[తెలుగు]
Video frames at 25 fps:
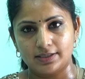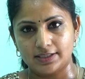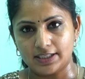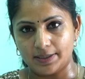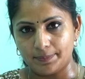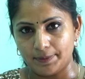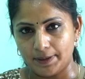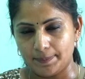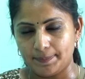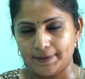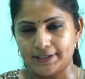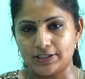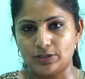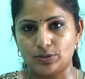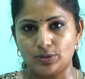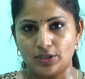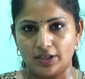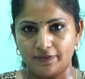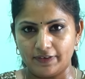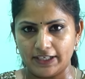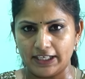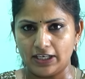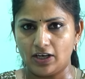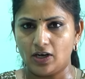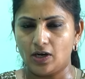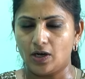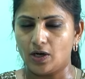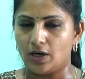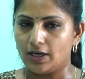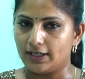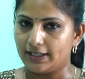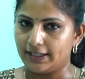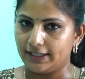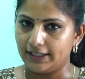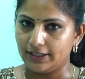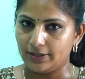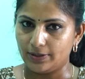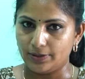సమీపిస్తున్న వేళ
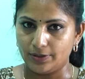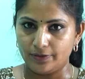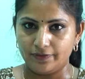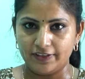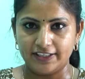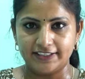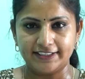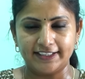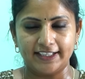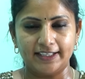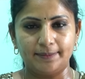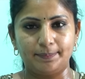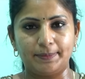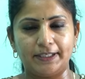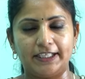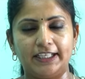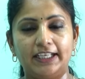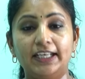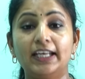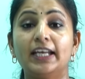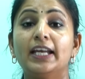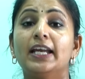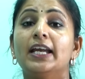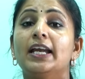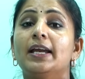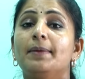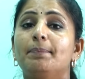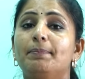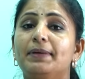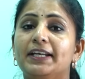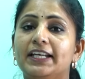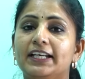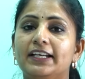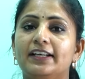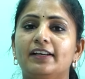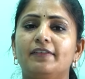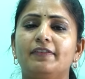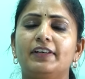ఆల్రెడీ రెండు విడతలు అయిపోయినాయి
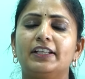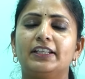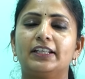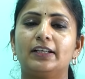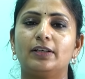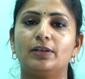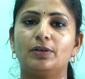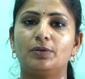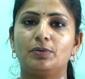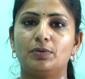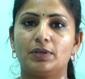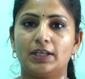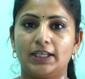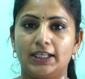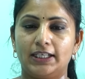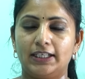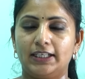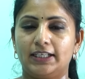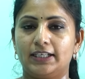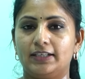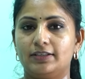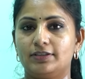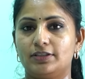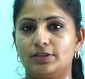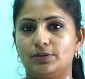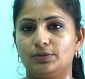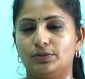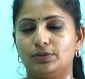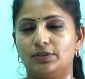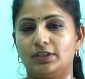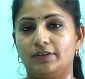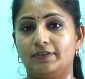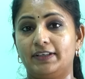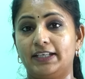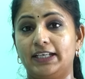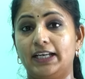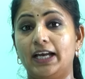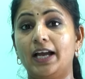మిగిలిన విడతల్లో కూడా ఎన్నికలు
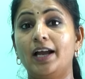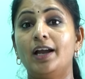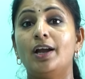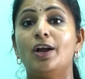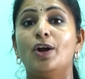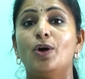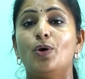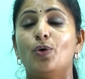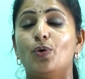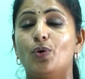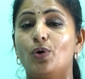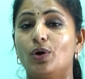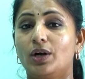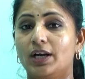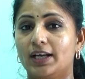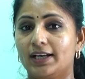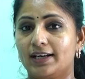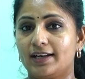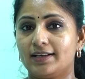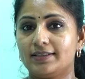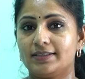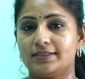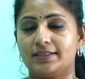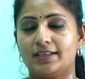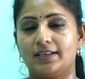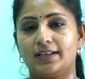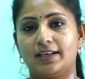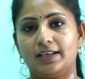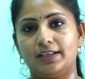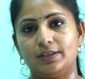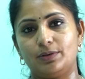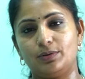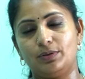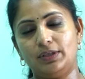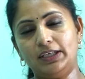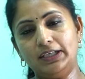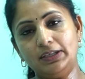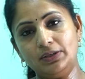జరుగుతున్న వేళ ఒక రాష్ట్ర
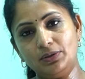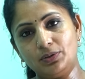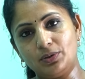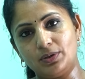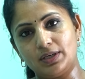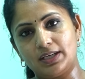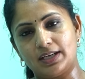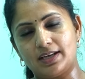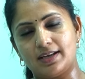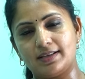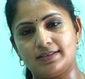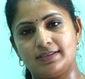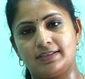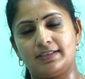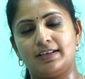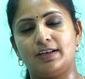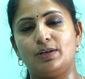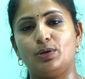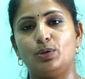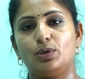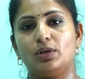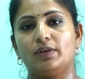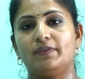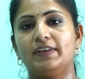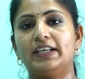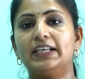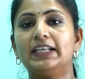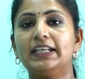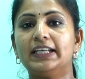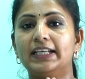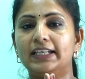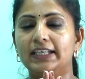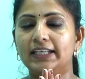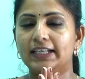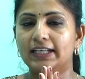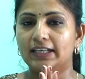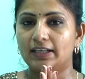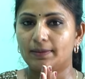నాయకులు ఇంకొక రాష్ట్రాల్లోకి వెళ్ళి
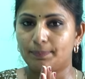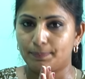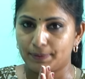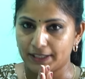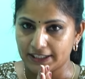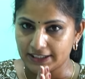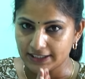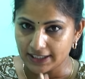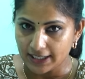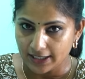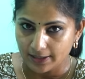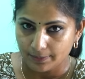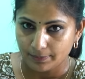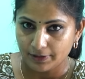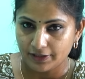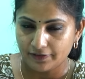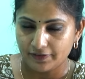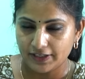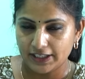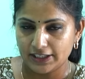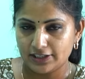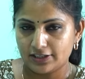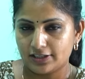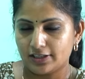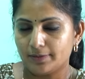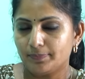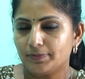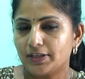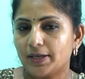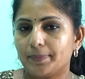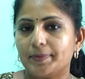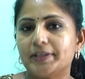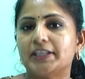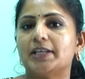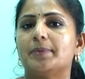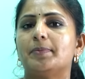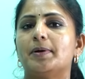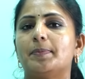ఎన్నికల ప్రచారం నిర్వహించడం
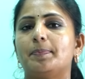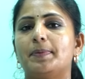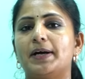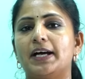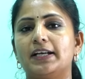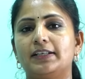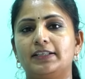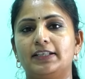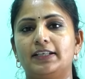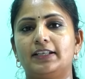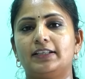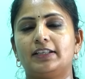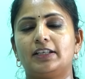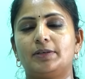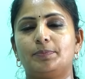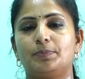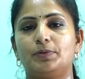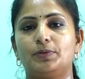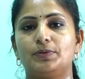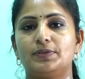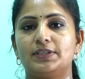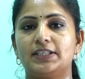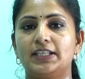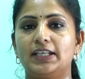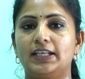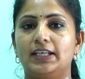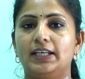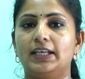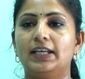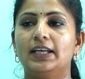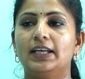తమ తమ పార్టీల తరపు నుంచి